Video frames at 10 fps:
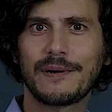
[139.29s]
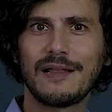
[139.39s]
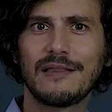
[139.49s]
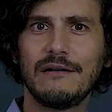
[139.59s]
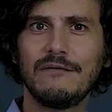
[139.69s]

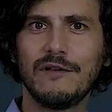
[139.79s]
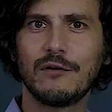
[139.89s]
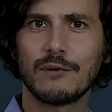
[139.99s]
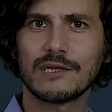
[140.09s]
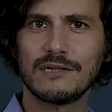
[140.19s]
rende il
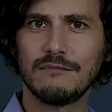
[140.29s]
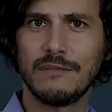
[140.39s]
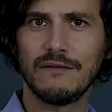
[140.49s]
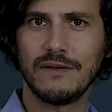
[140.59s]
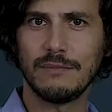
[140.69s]
vino quasi
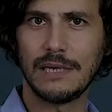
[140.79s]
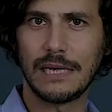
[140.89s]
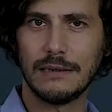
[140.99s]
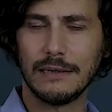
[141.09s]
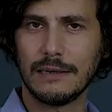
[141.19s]
imbevibile,